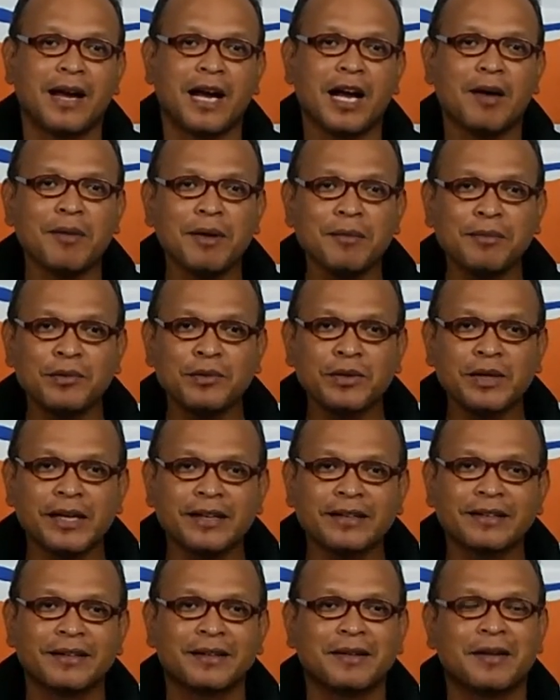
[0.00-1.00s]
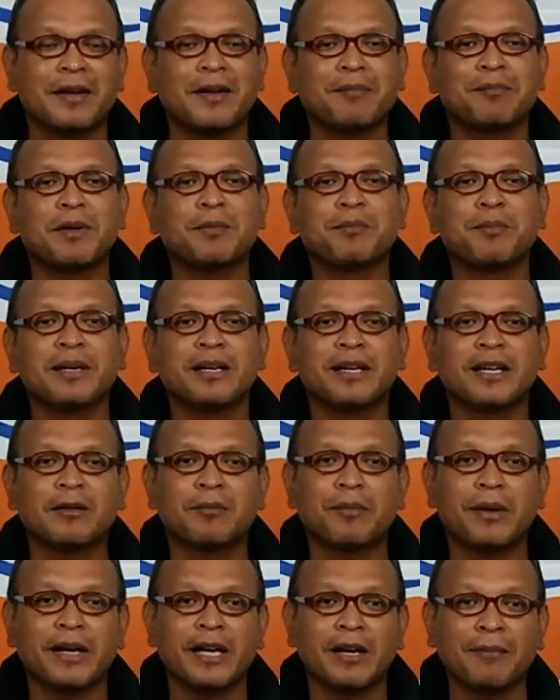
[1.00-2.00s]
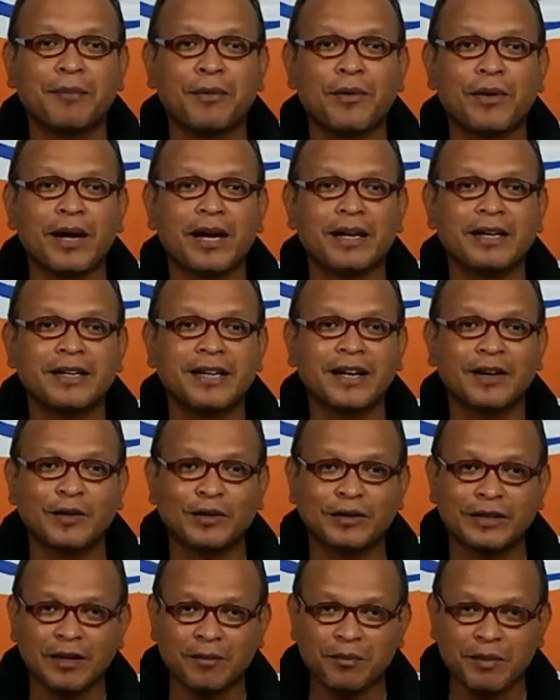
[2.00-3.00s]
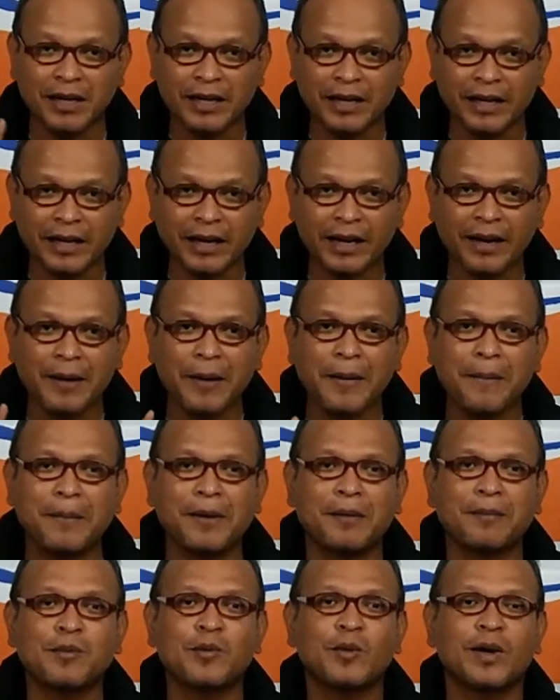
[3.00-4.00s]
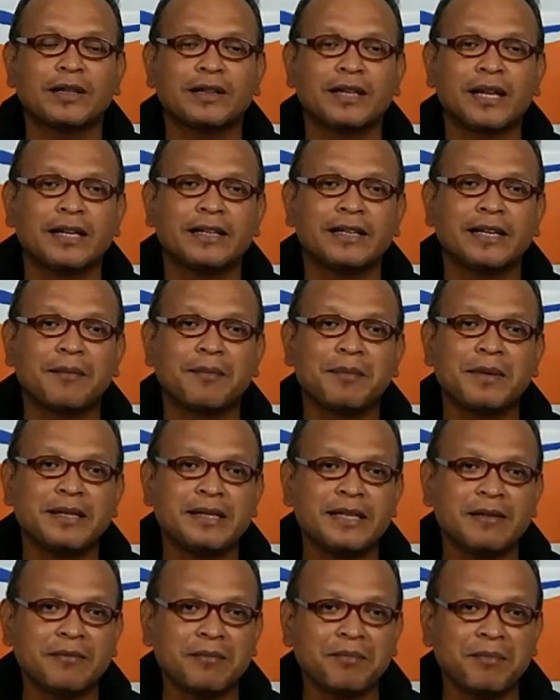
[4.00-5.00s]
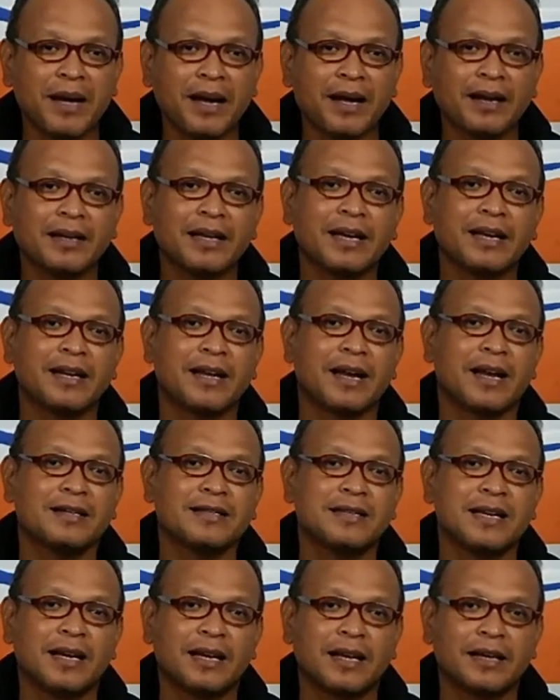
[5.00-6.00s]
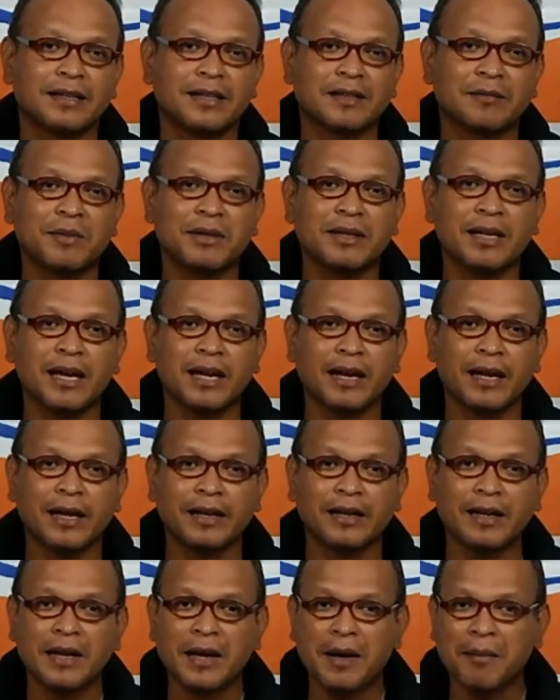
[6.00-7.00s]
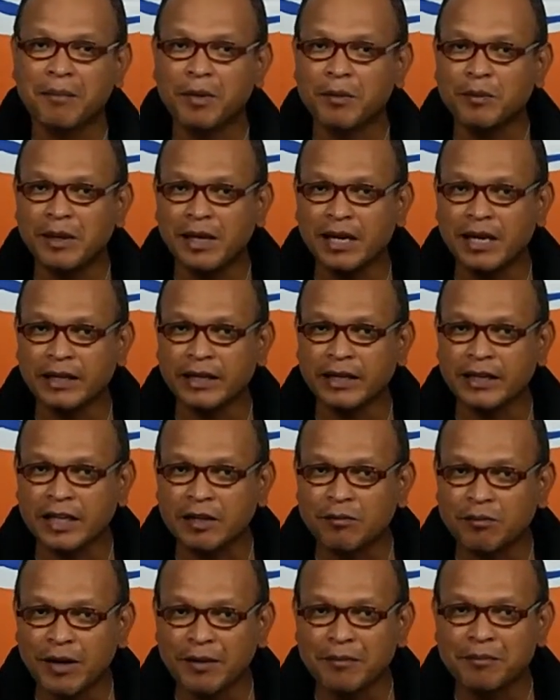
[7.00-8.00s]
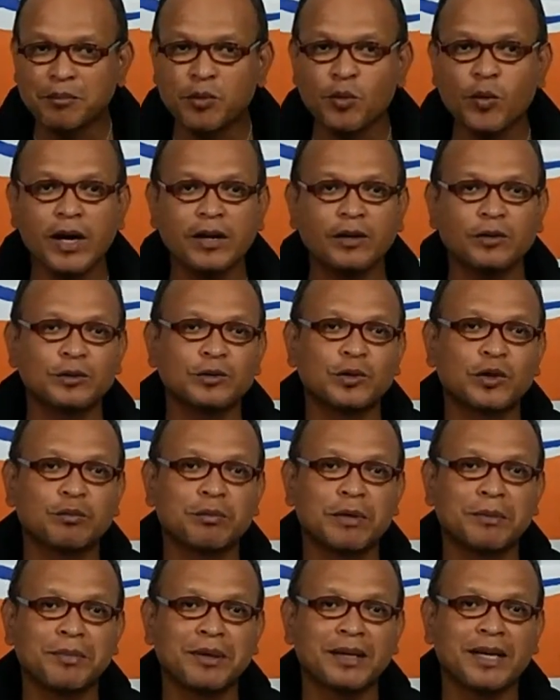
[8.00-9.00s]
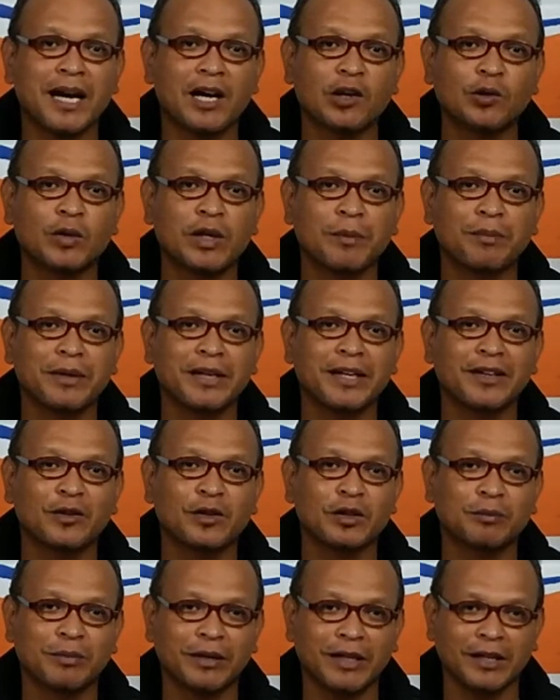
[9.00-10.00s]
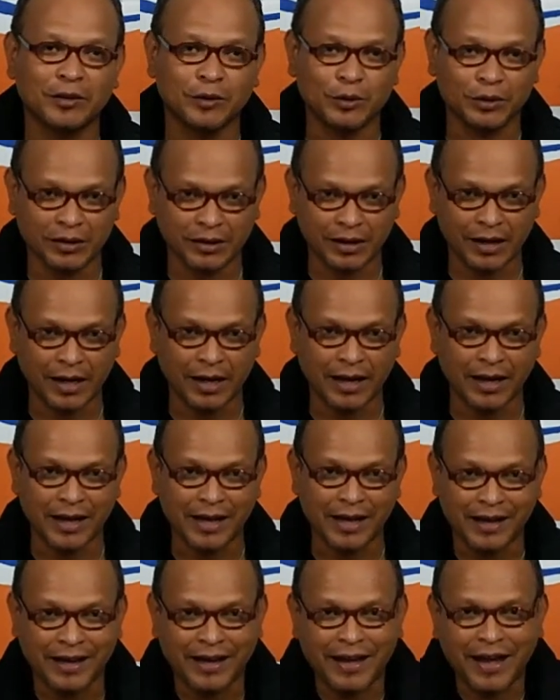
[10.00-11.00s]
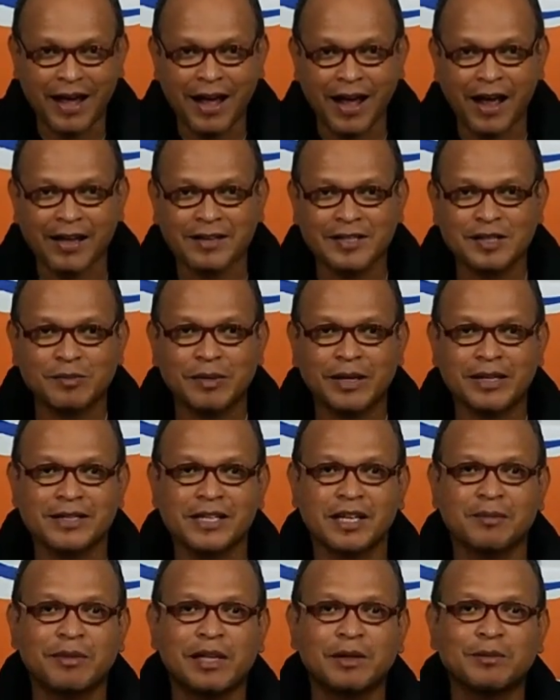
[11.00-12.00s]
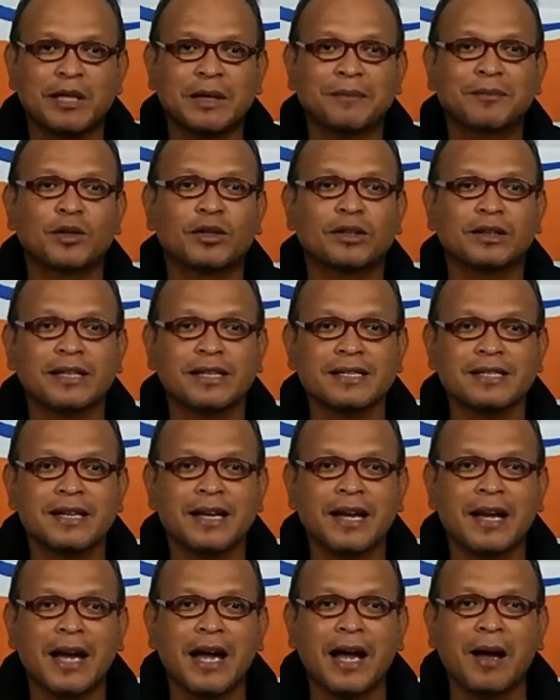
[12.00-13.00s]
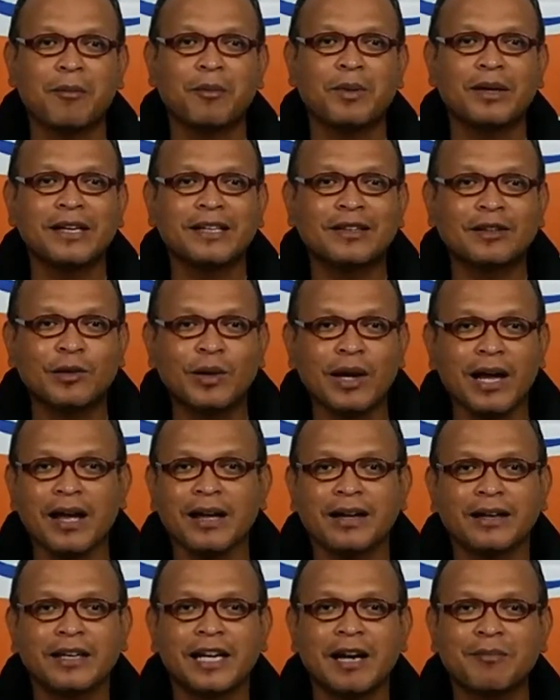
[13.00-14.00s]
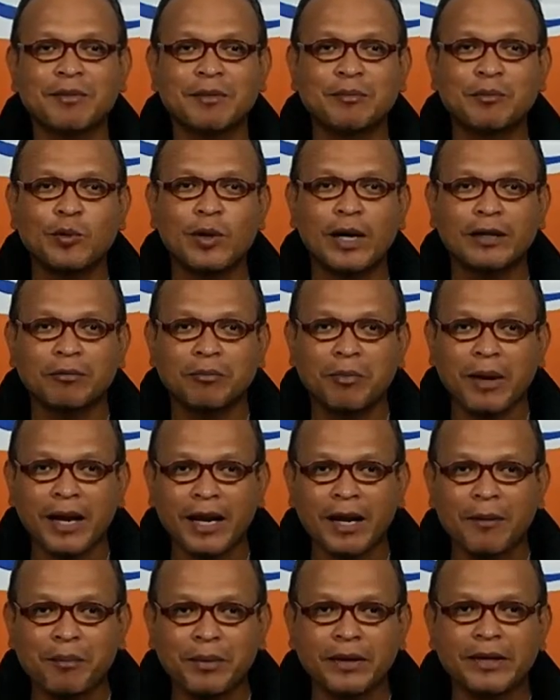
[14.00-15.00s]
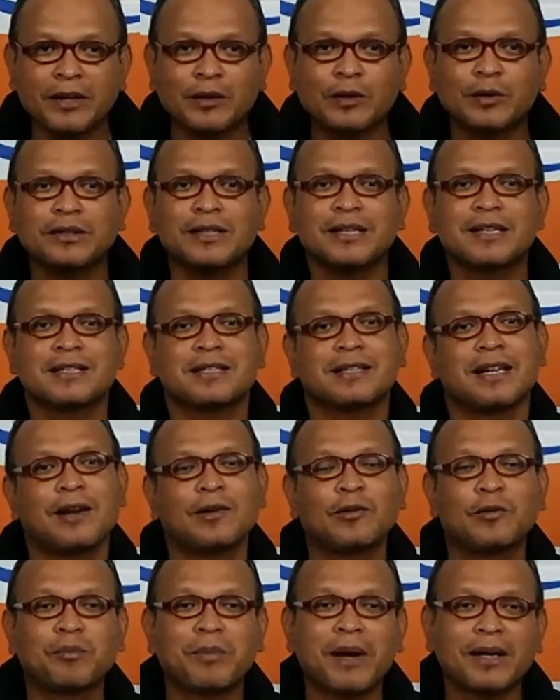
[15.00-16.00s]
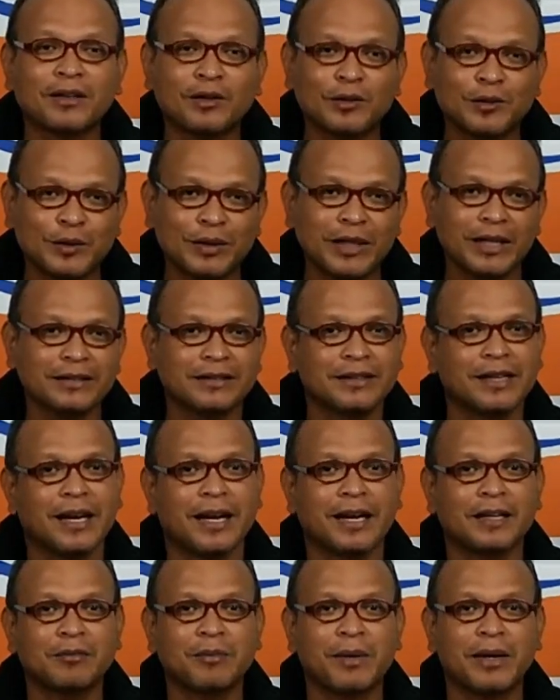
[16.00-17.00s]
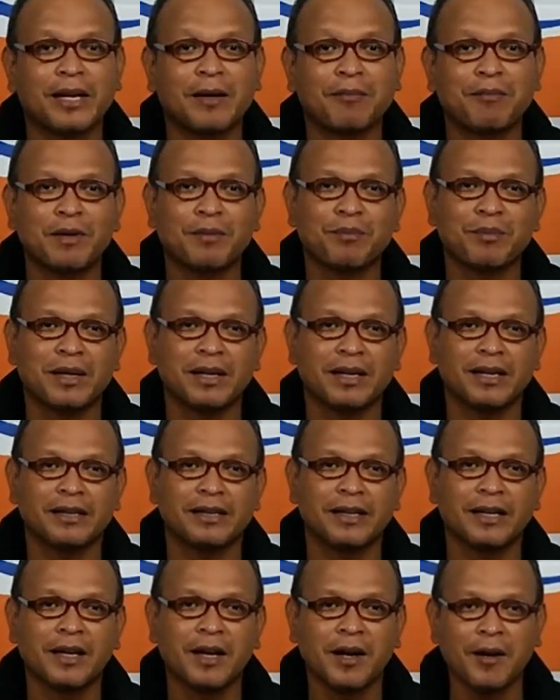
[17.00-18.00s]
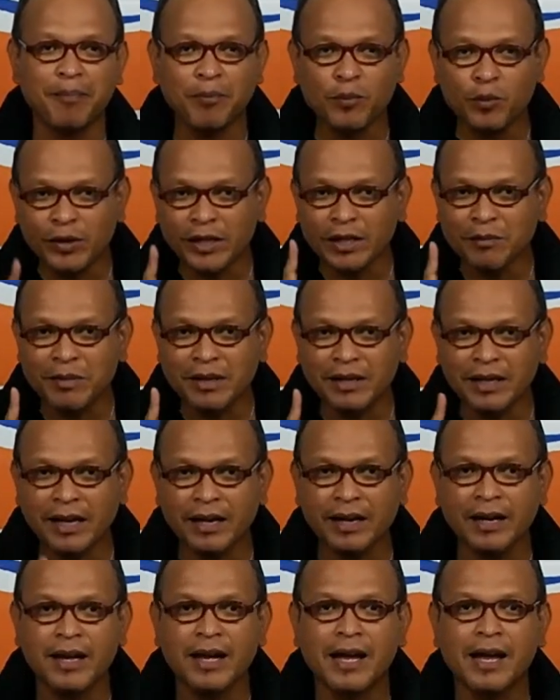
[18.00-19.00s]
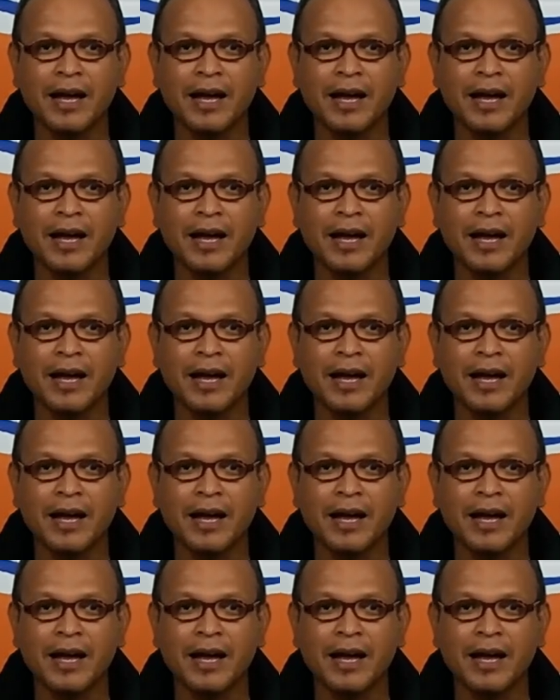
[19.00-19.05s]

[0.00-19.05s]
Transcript: Apa mungkin pimpinan padepokan yang notabene perbuatannya menyimpang dari ajaran kebenaran memiliki kemampuan untuk mempengaruhi pengikut-pengikutnya? Ya, semacam ilmu hipnotis Begitulah yang membuat para pengikutnya selalu patuh dan taat pada pimpinannya. Mungkin benar